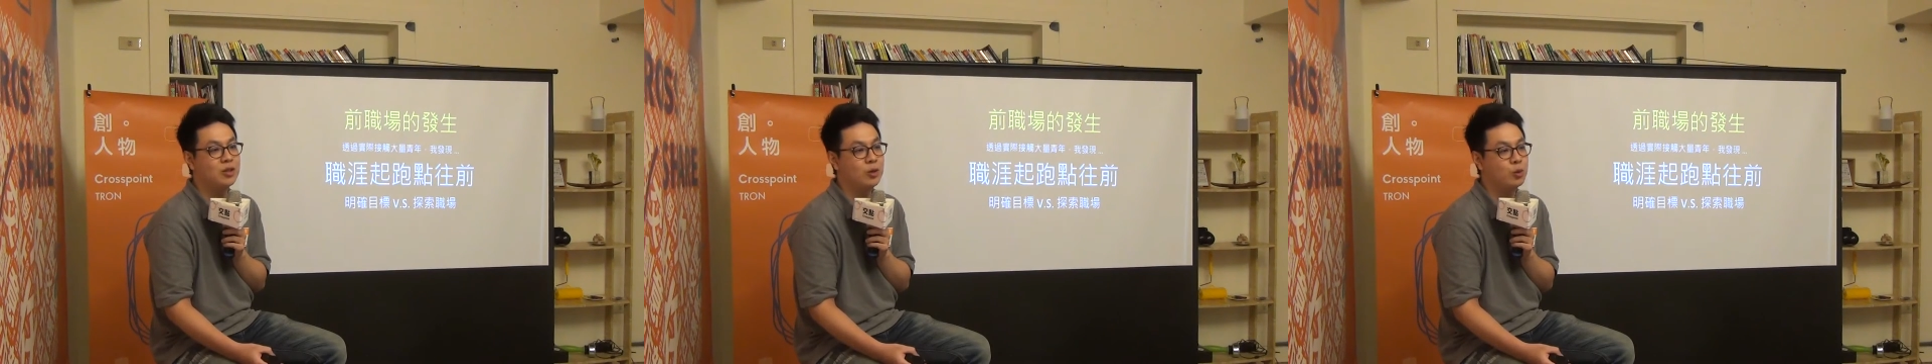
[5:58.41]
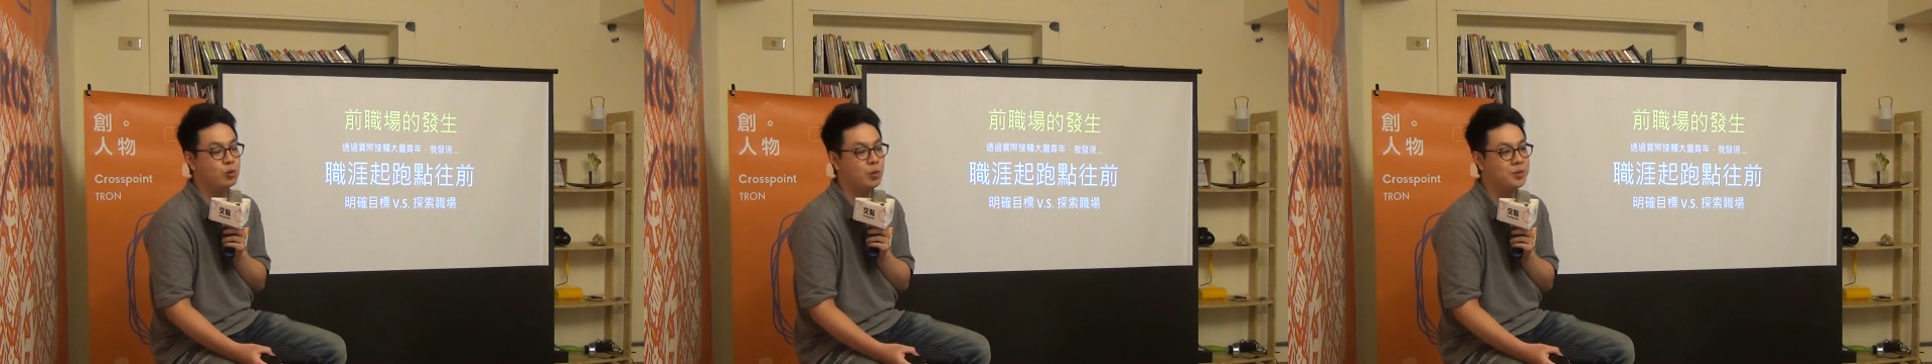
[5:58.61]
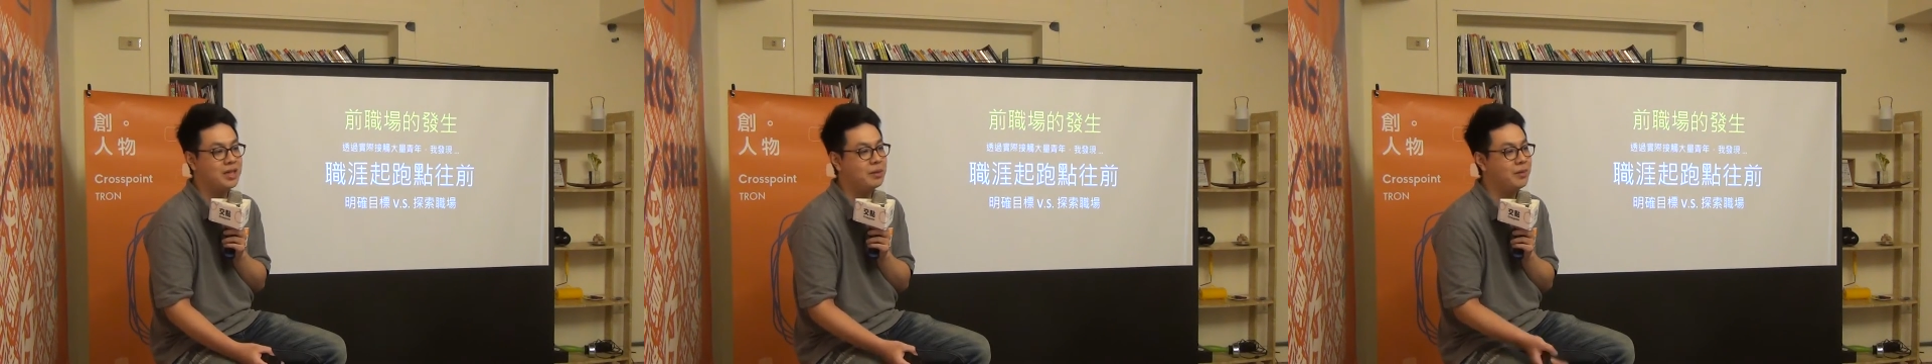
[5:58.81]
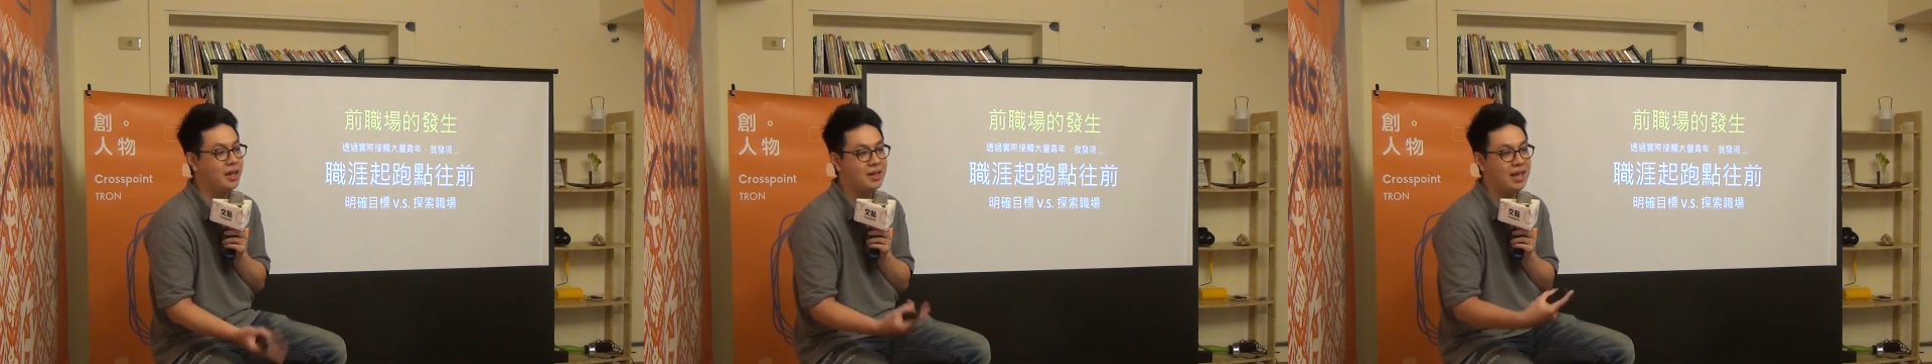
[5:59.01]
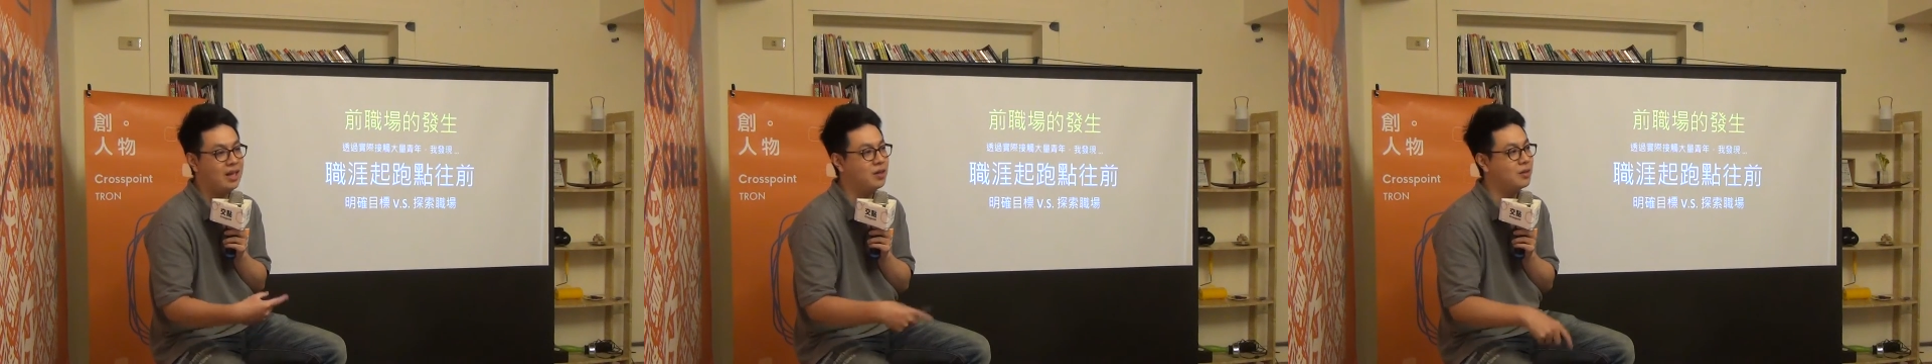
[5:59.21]
就我们现在每
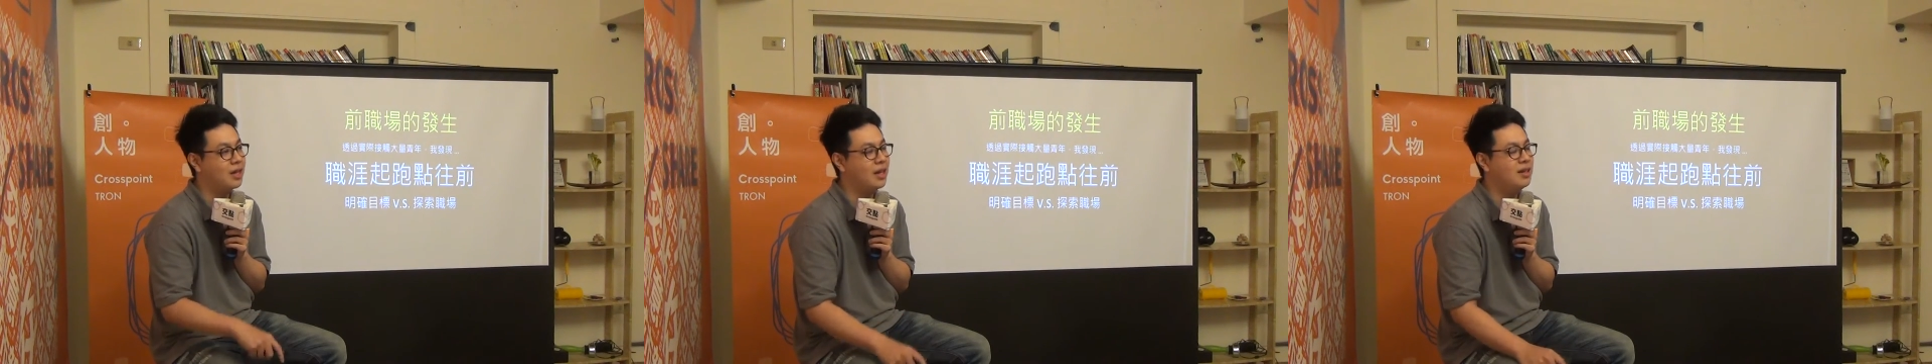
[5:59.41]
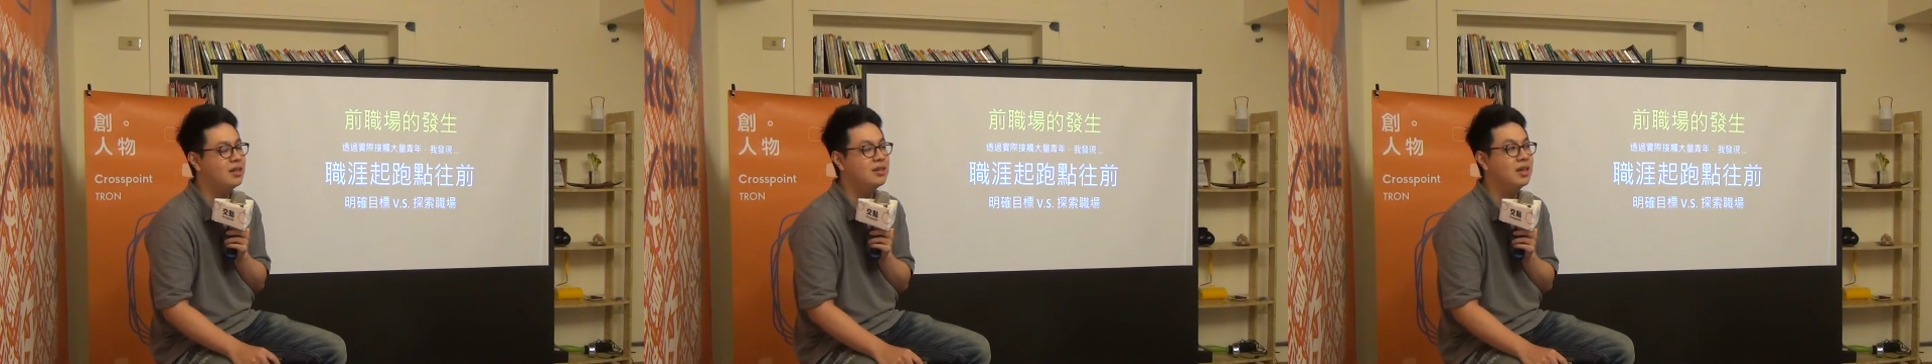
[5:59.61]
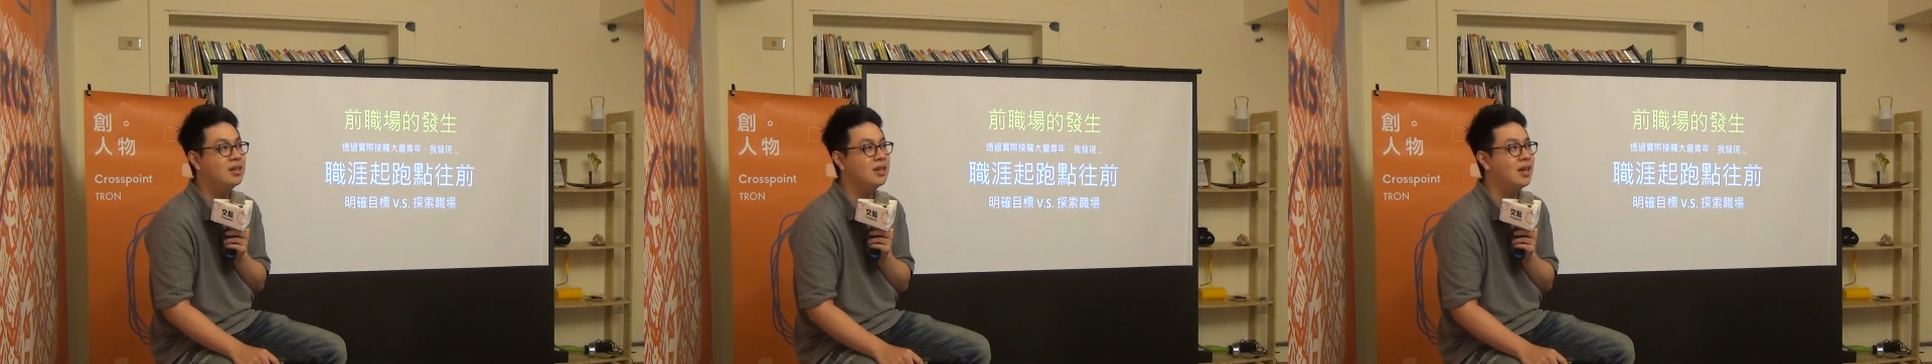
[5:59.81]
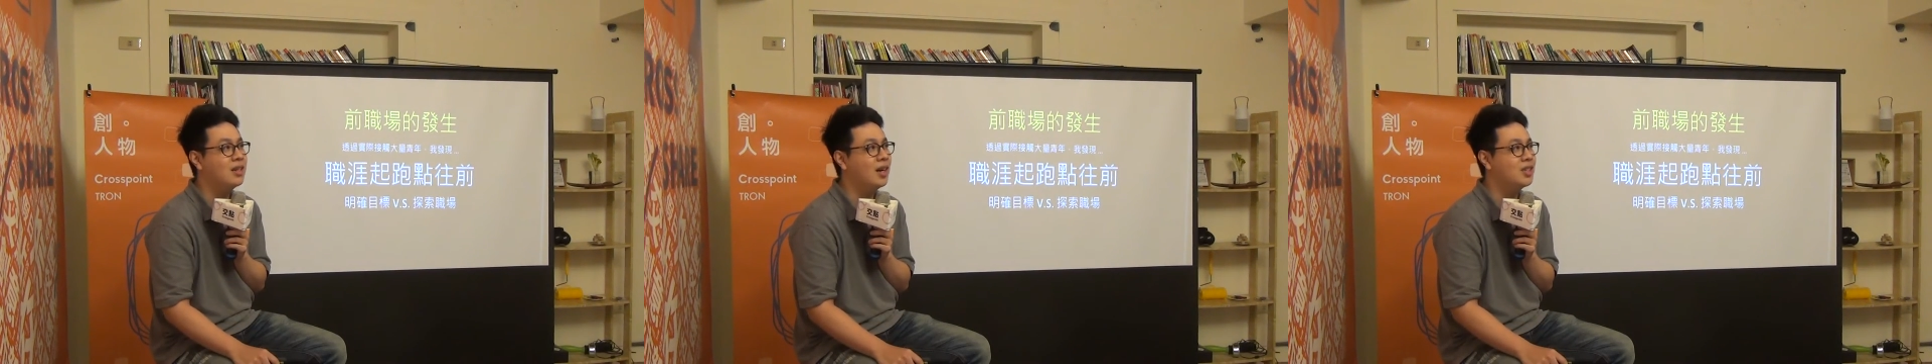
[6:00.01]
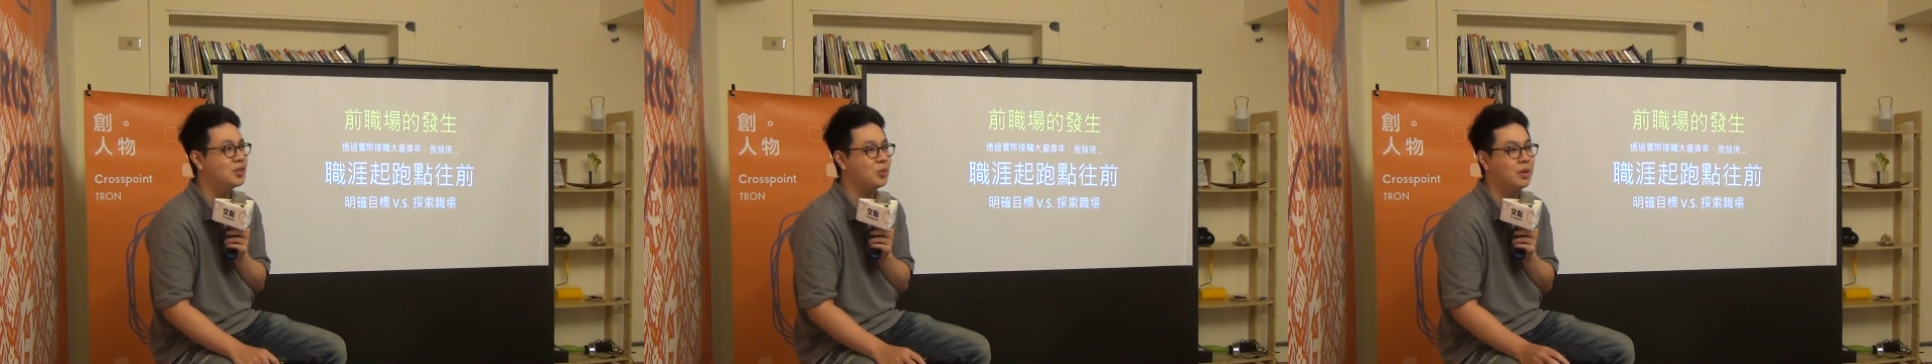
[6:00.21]
年大概有大概二二
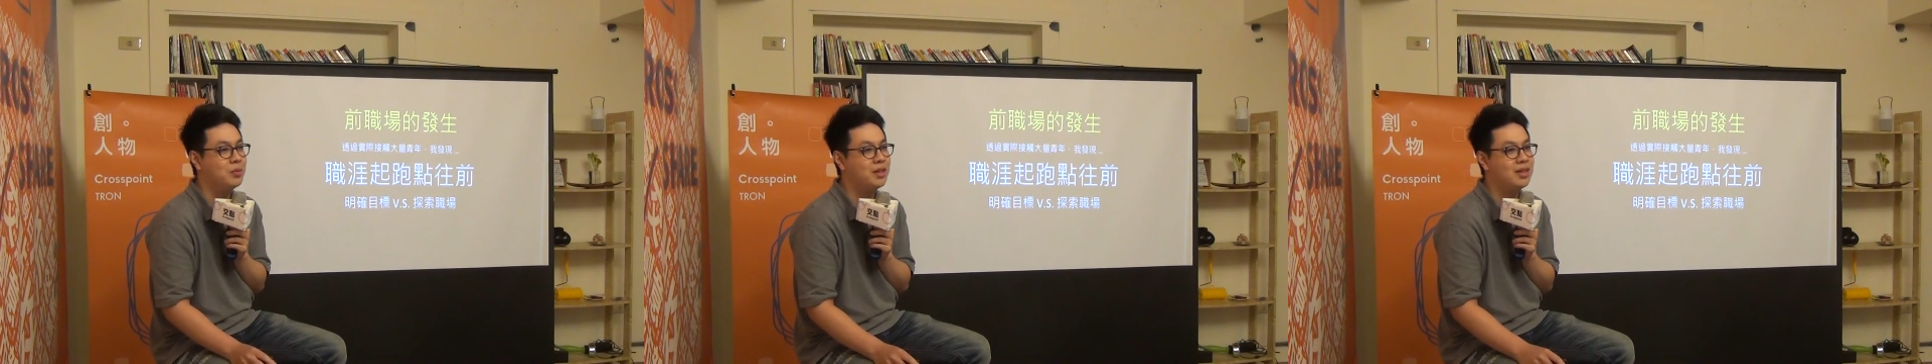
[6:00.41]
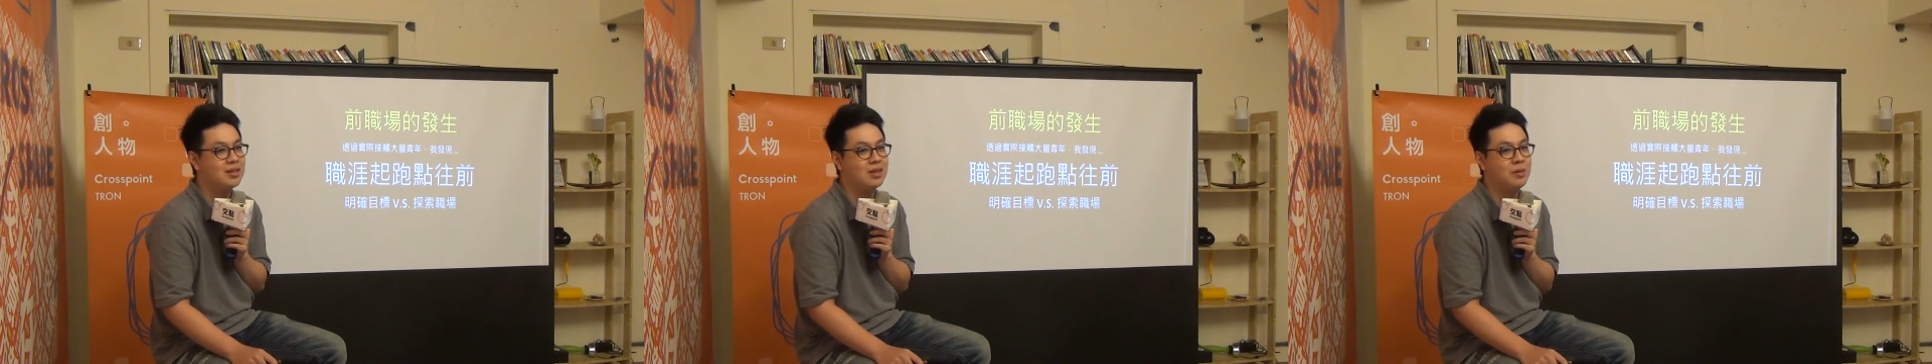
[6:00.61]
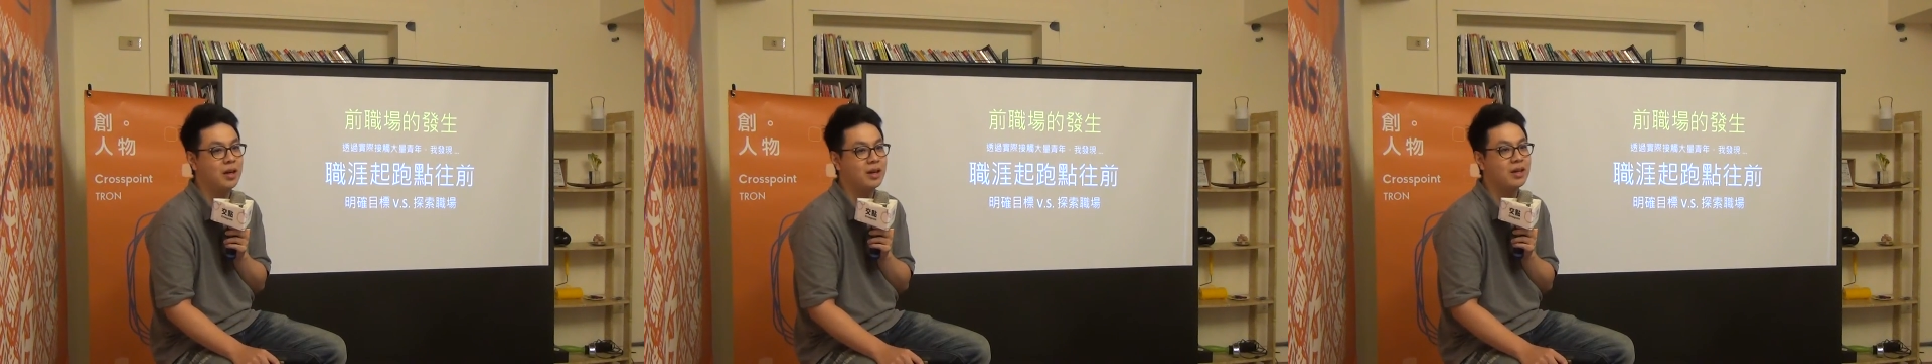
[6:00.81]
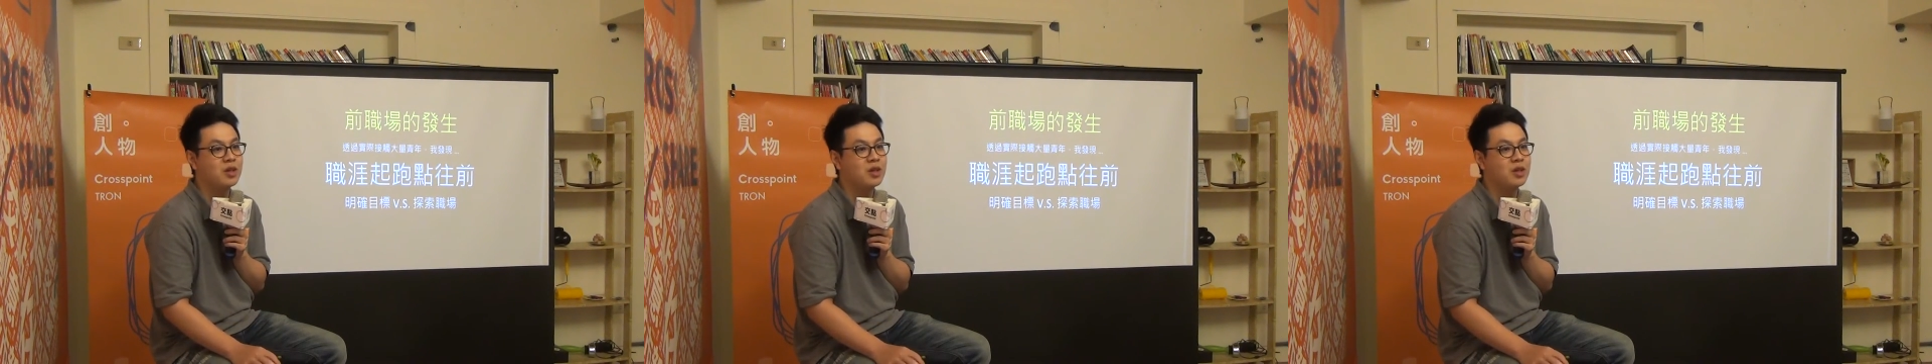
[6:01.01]
二二十万毕业生吧，